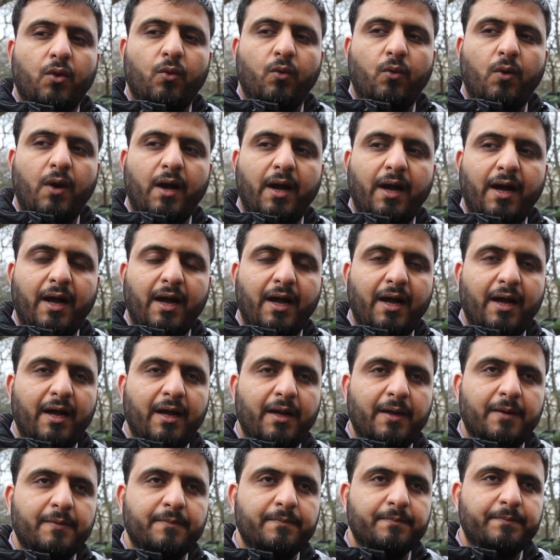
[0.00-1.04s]

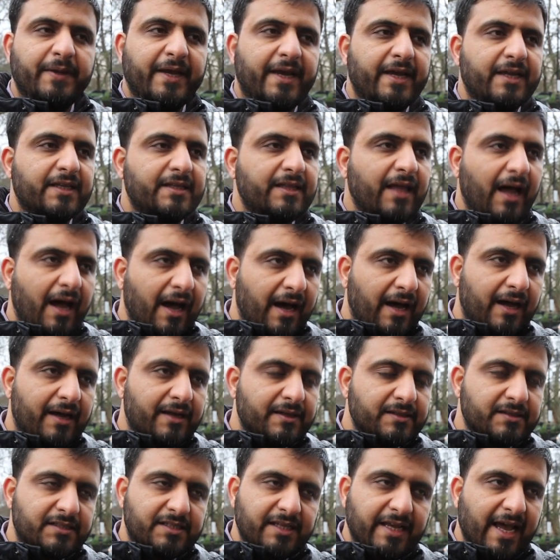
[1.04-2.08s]
وبغطاء
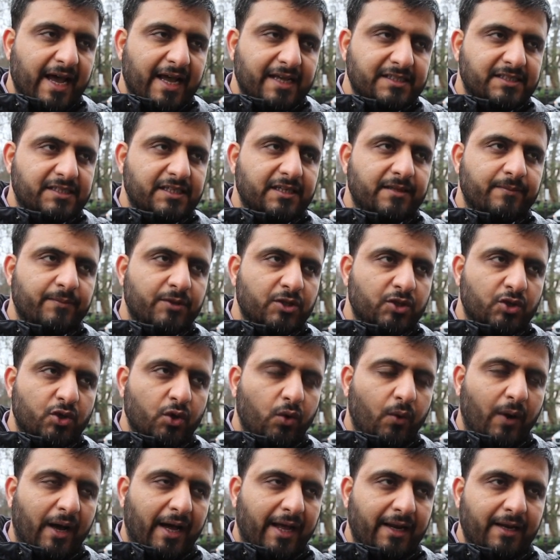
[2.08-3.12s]
سياسي من
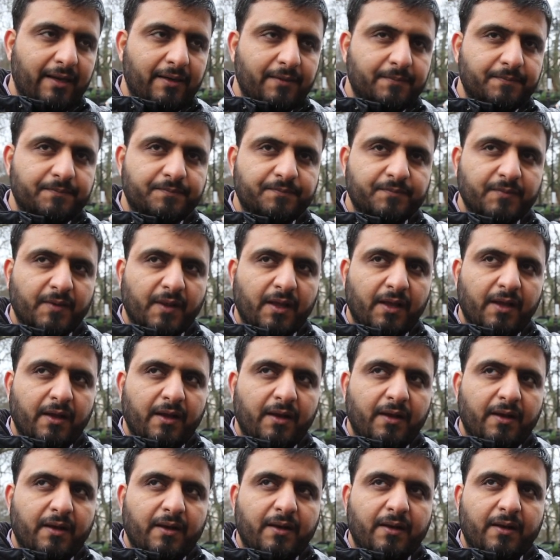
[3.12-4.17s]
دول
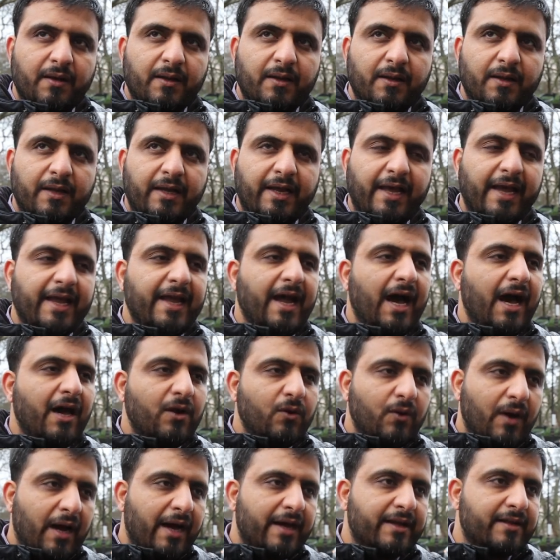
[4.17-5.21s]

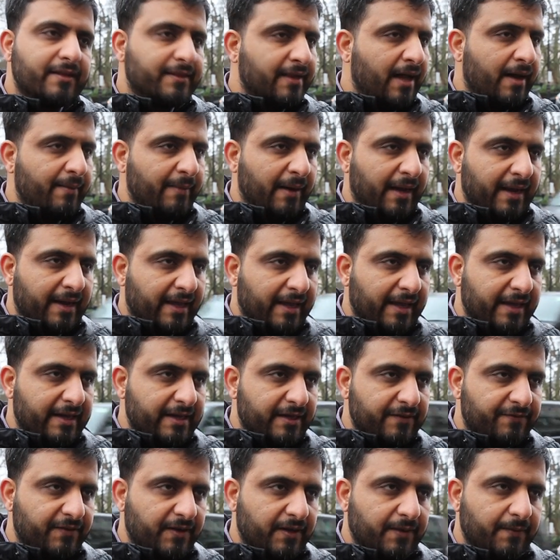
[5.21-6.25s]
خيارها نظام آل
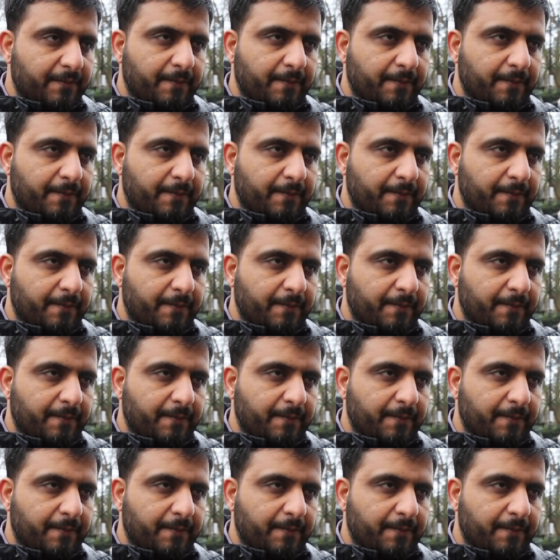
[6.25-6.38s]
خليفة